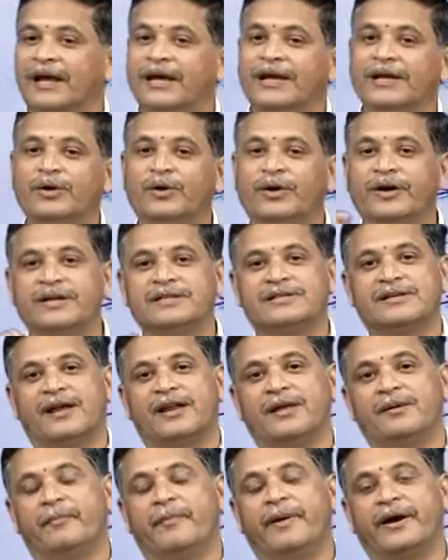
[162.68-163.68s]
ఇదొకటి చాలా
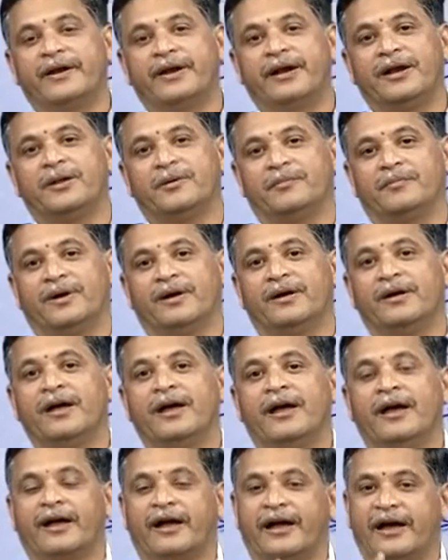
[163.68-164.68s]
ఇంపార్టెంట్ అమ్మా
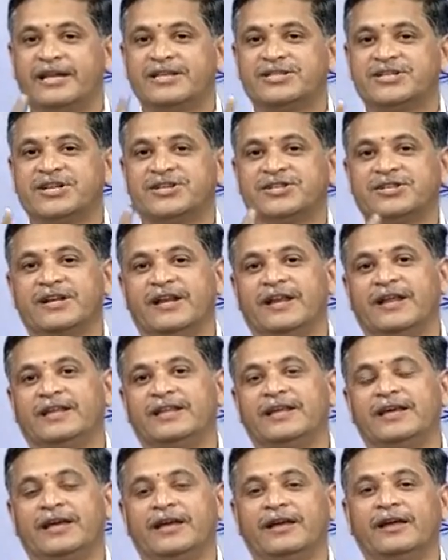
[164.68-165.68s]
కన్స్ట్రక్షన్
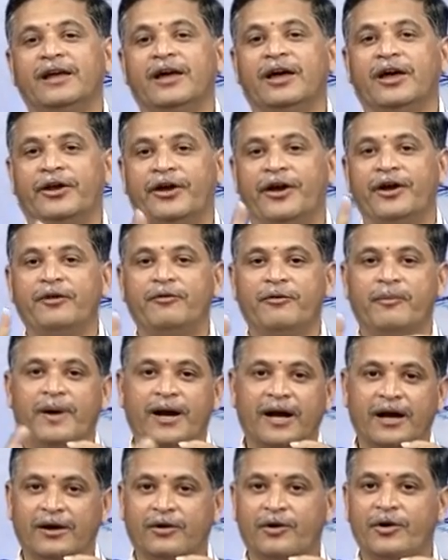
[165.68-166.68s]
అనేది రెండు
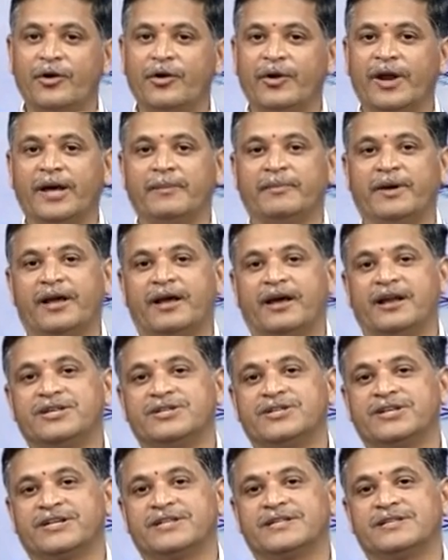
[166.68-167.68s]
విభాగాలు రెండు ఉన్నాయి మన
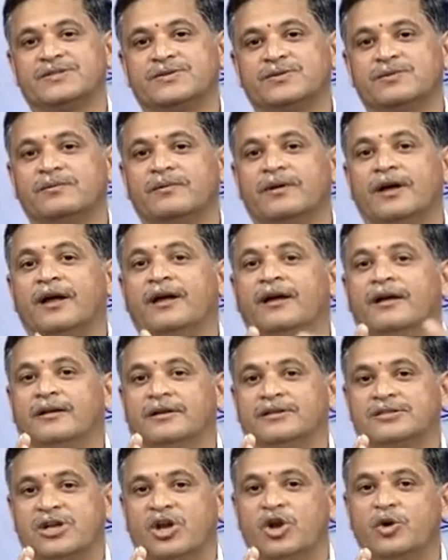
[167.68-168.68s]
కన్స్ట్రక్షన్స్
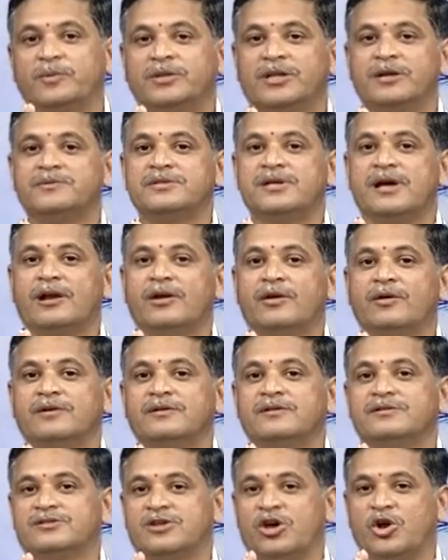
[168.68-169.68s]
స్వరూప త్రిభుజాల్లో
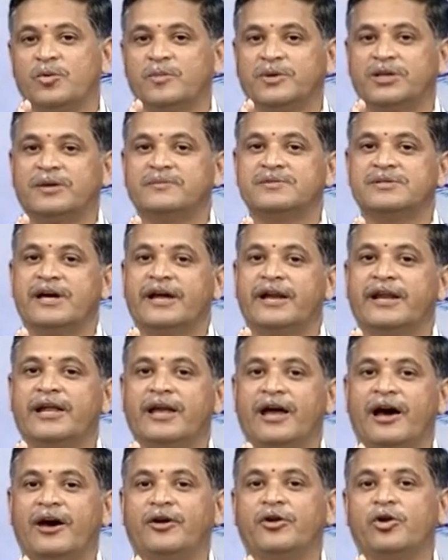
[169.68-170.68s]
స్వరూప త్రిభుజాన్ని
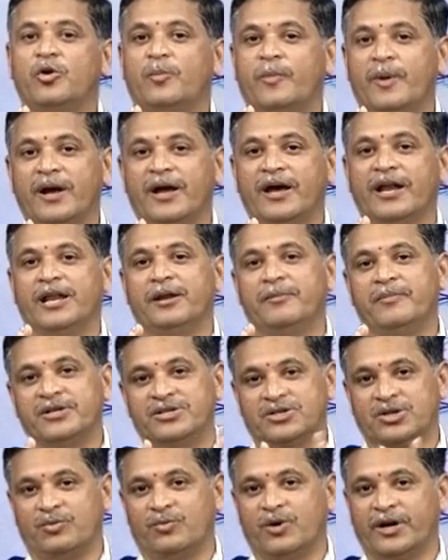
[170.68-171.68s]
అనురూపంగా
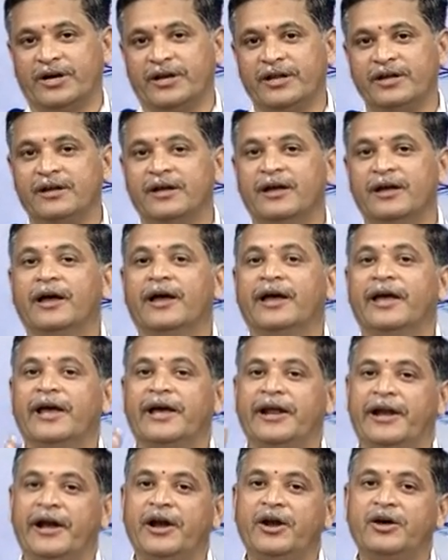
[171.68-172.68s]
నిర్మించడం ఒకటి ఇక
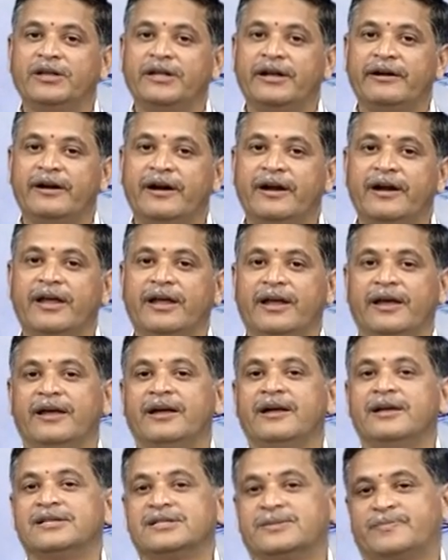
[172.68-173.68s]
రెండోది ఏంటంటే
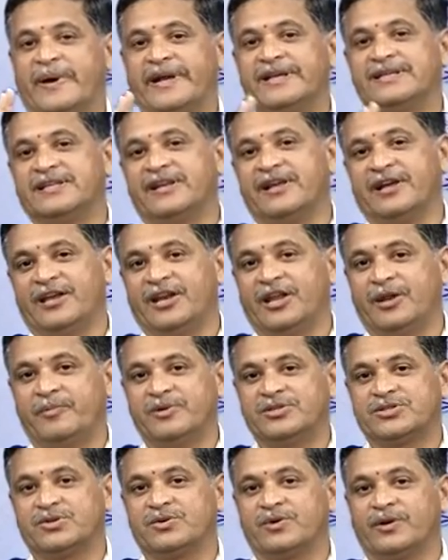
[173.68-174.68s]
స్పర్శరేఖ
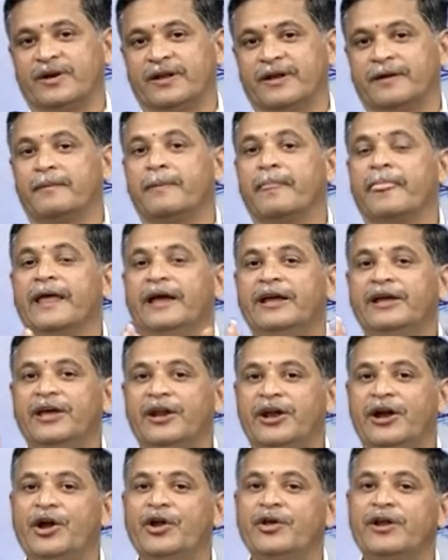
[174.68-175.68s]
నిర్మించడం ఒకటి ఈ
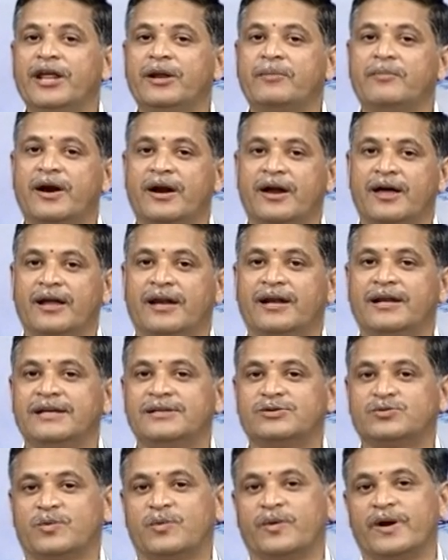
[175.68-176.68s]
రెండు నిర్మాణాలని
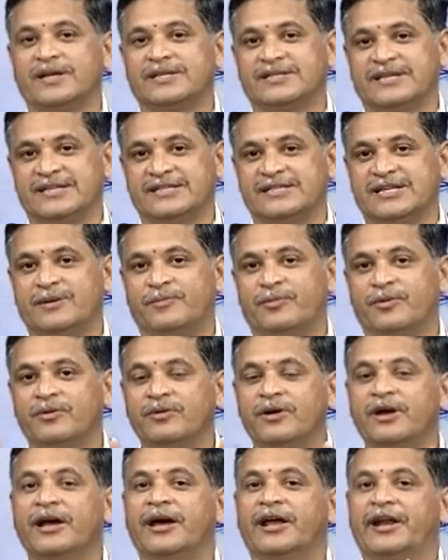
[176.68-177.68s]
కూడా చేసినప్పుడు
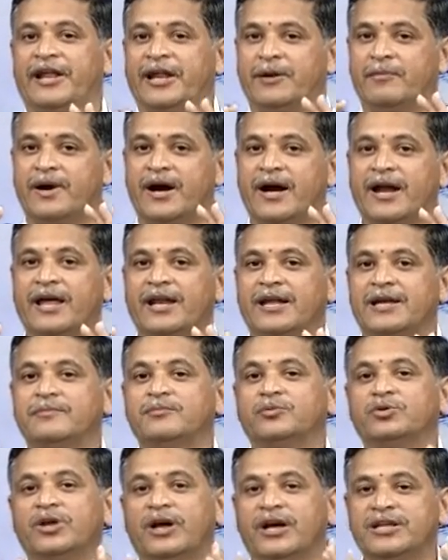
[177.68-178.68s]
నిర్మాణానికి
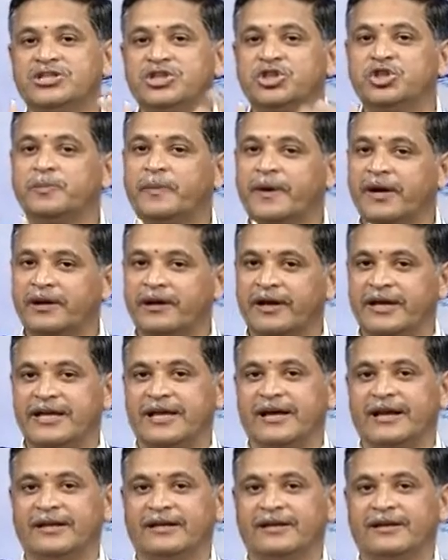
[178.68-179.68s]
ముందుగా చిత్తుపటం
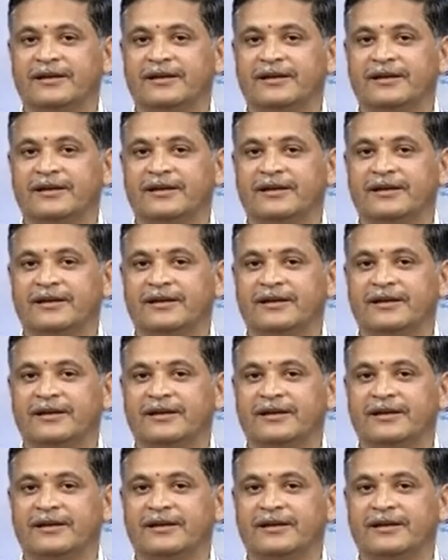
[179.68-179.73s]
గీయాలి